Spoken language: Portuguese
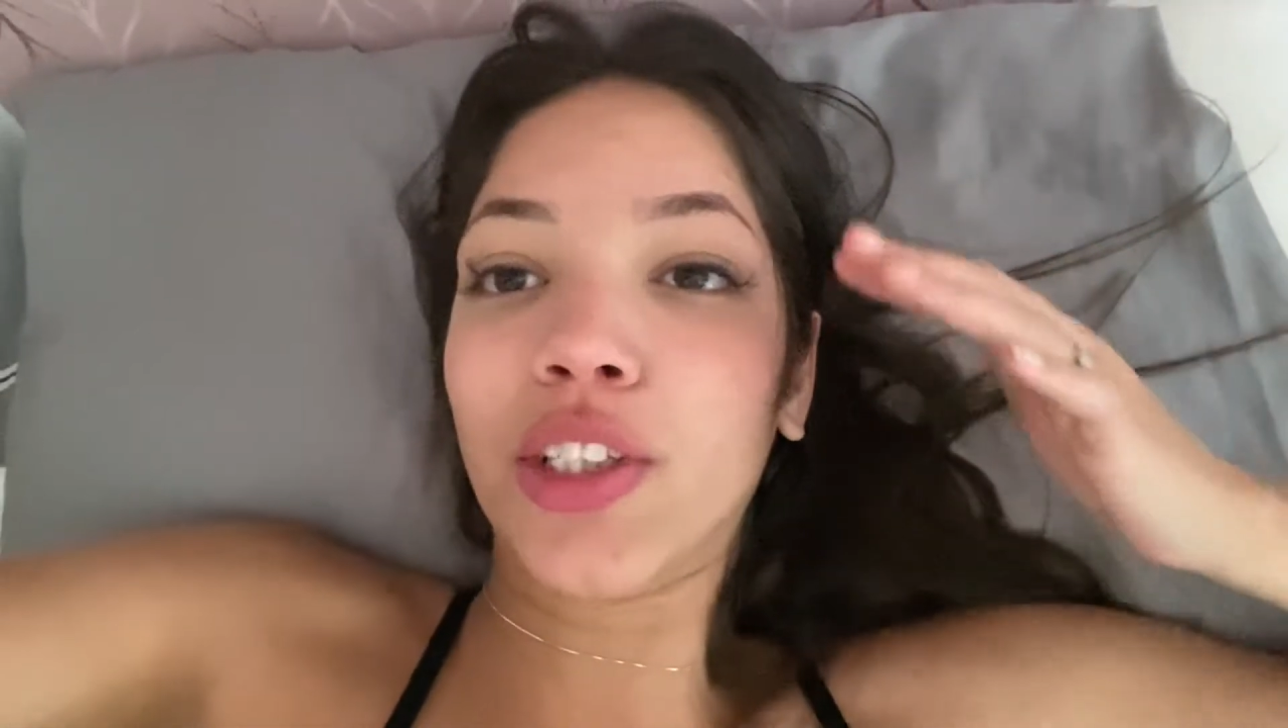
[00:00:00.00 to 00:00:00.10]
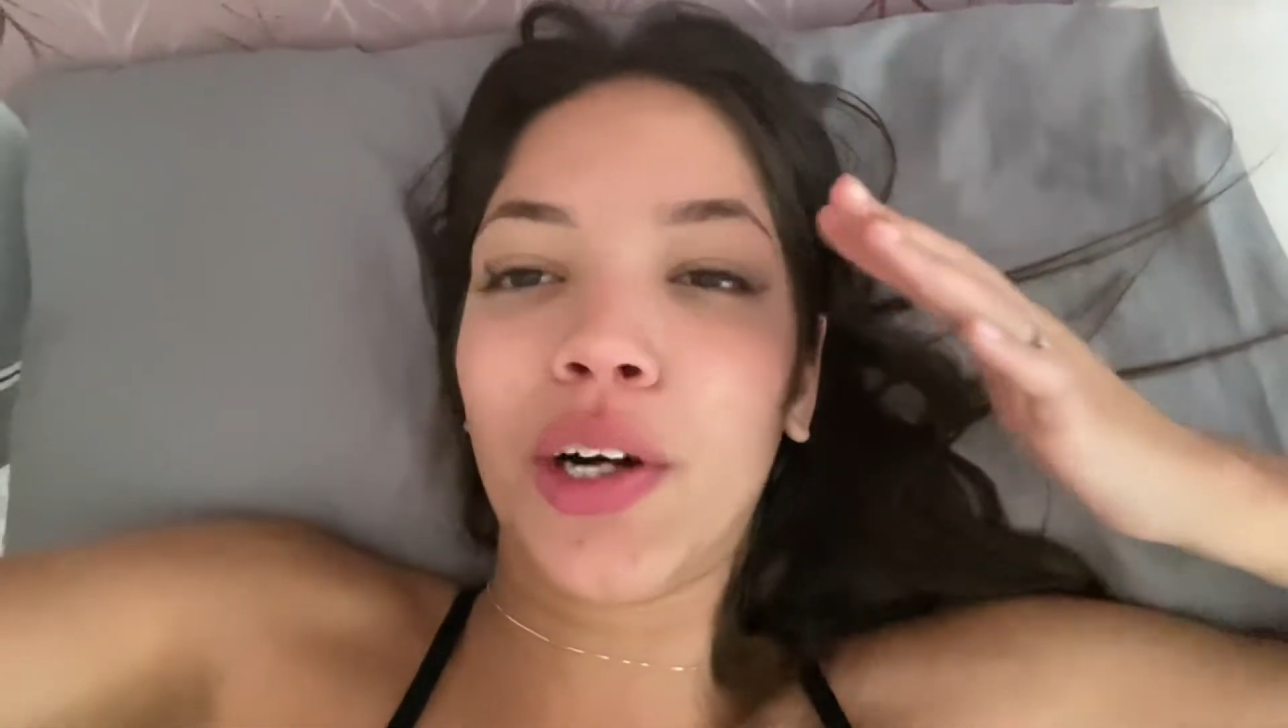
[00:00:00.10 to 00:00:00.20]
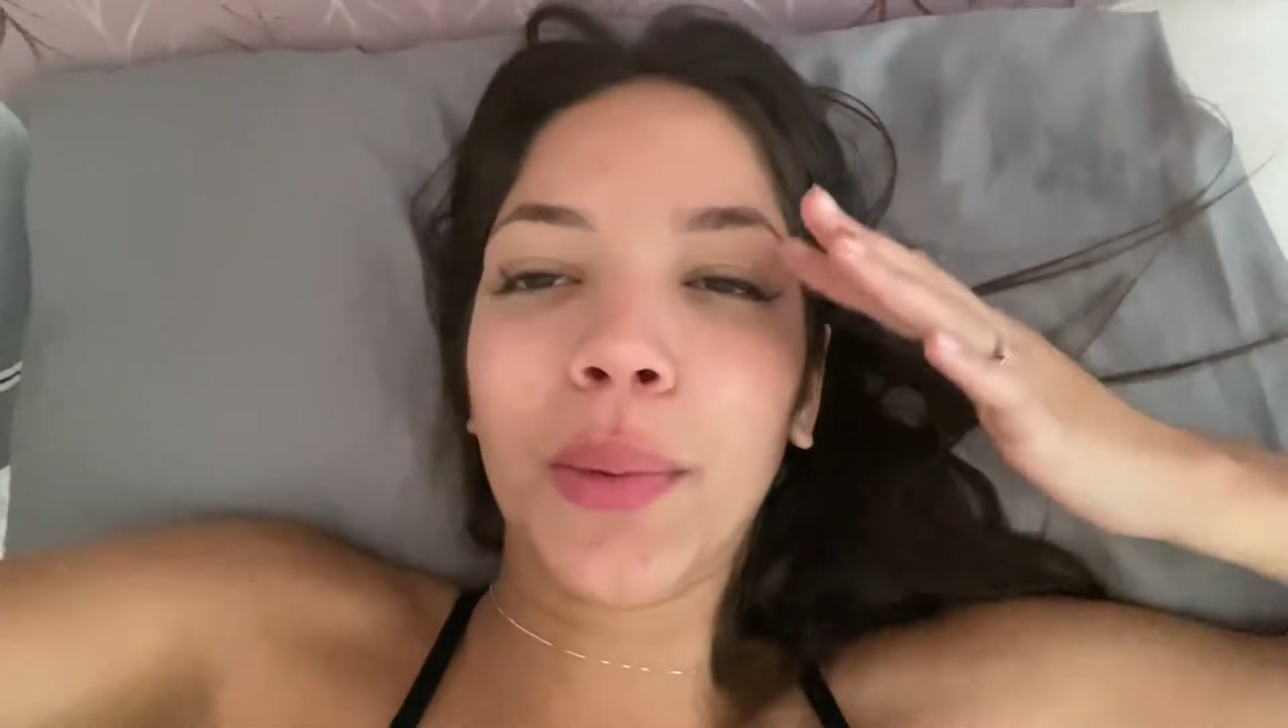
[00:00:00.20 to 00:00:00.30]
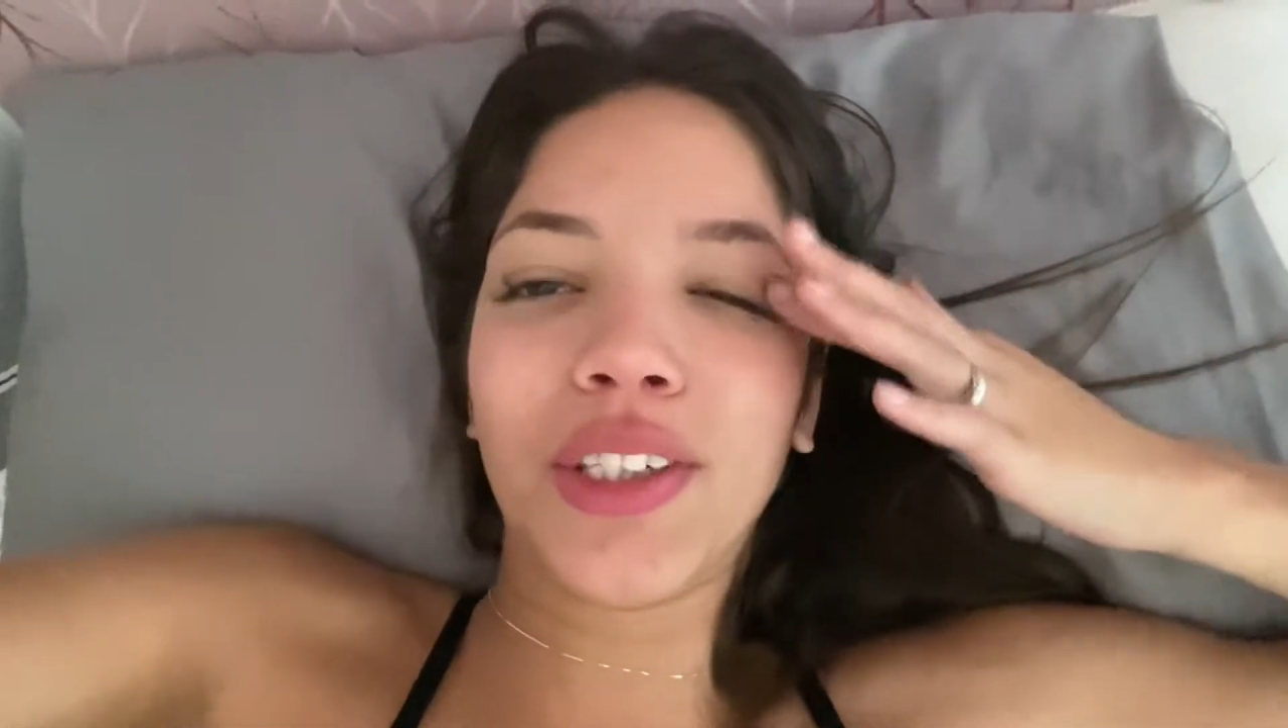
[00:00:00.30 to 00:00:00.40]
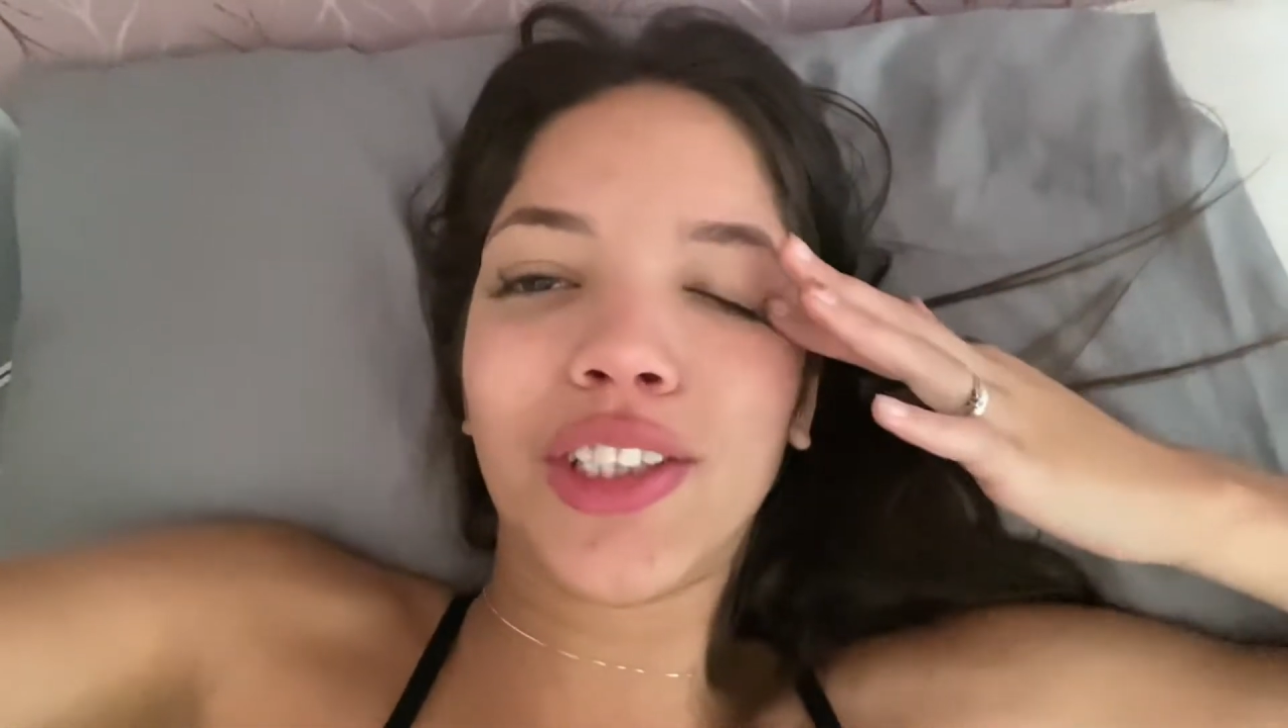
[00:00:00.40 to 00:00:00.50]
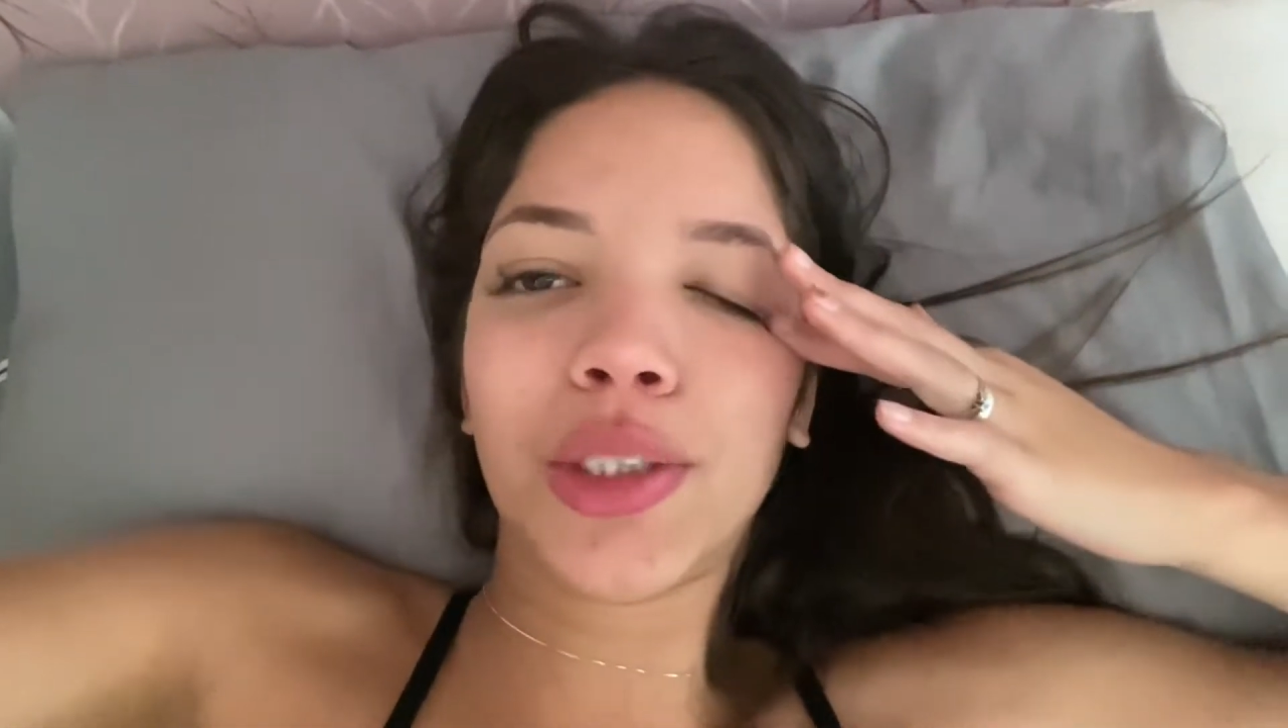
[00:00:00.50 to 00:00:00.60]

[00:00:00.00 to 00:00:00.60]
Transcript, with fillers: geralmente.